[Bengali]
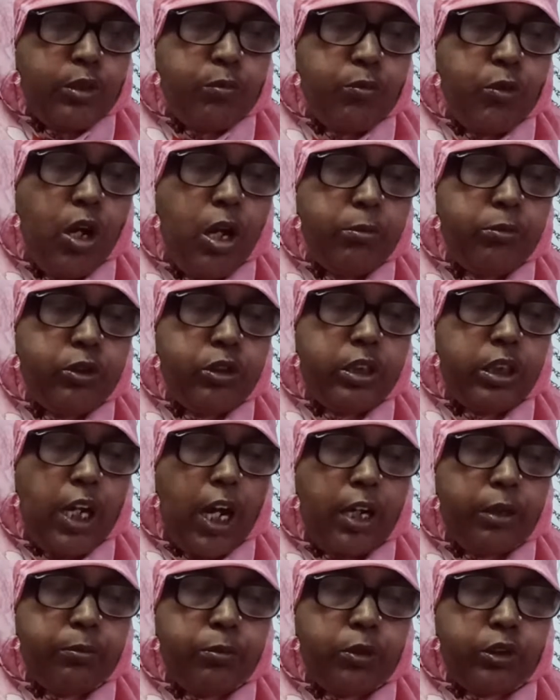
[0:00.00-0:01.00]
মহামতি
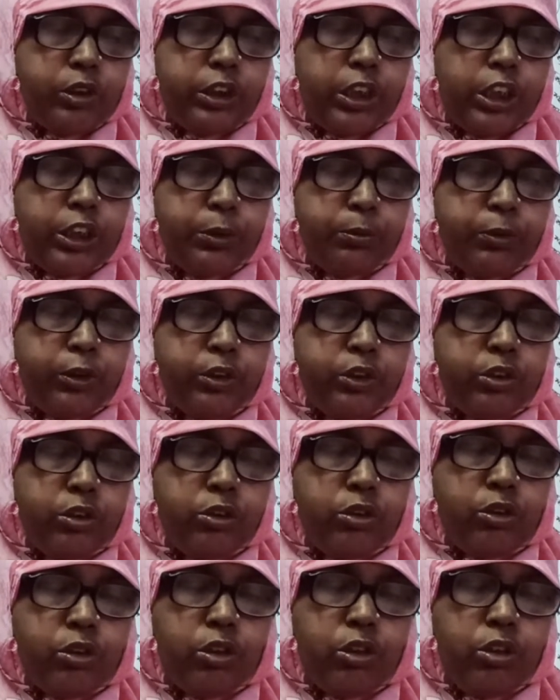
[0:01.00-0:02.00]
আকবর শেষ
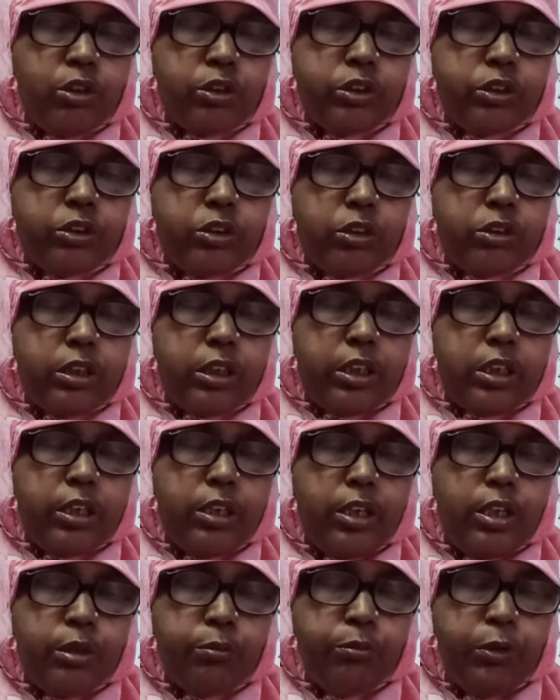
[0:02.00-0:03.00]
পর্যন্ত হজরতের
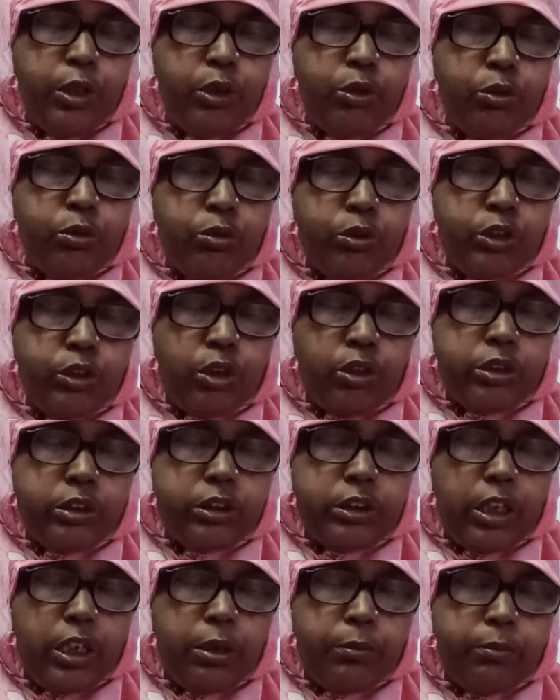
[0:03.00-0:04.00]
মৃত্যু
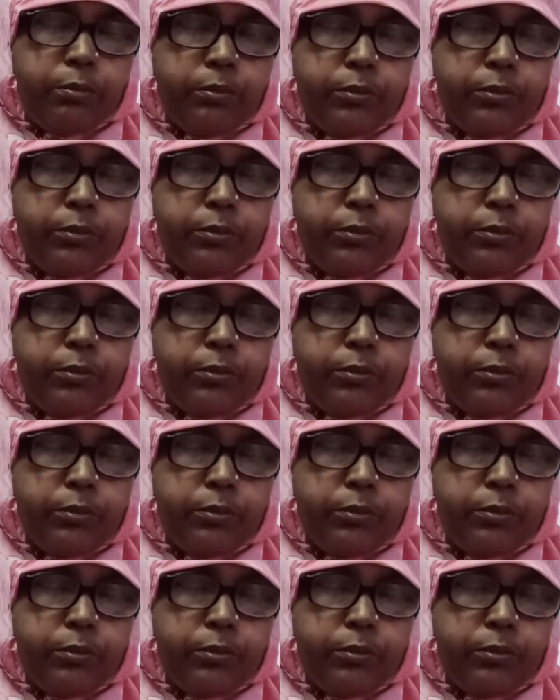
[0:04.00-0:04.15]
শয্যার